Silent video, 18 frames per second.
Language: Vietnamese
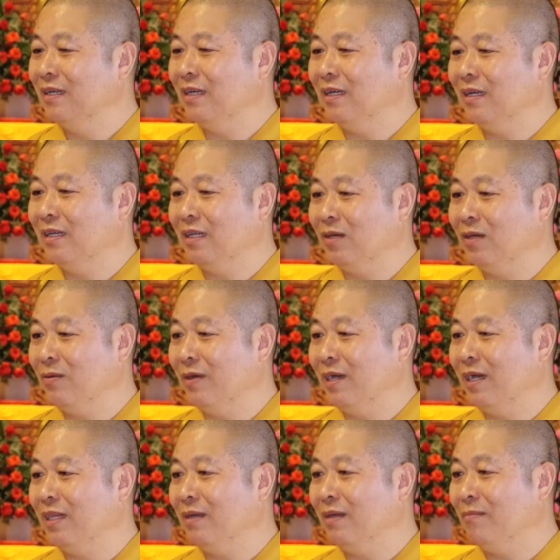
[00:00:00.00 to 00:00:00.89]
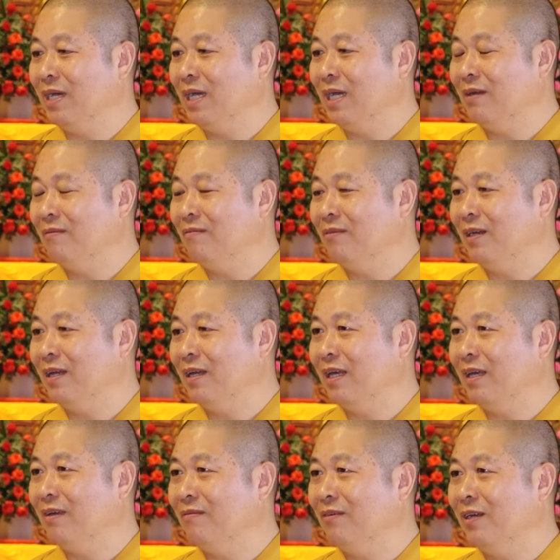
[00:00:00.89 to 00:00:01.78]
Thân khỏe tâm an vẫn
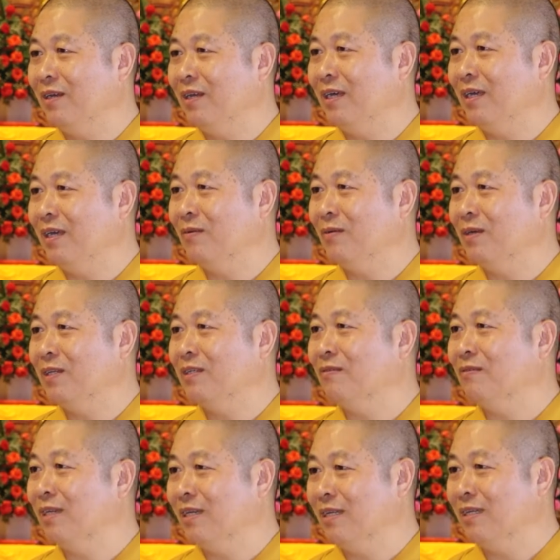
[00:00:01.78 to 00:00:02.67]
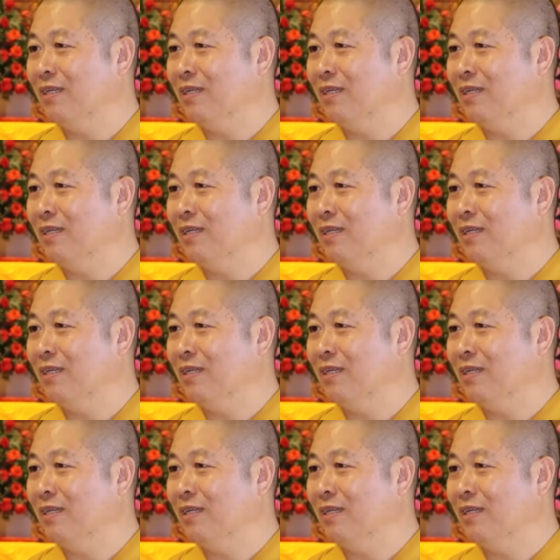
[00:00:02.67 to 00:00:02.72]
là vấn đề quan trọng nhất.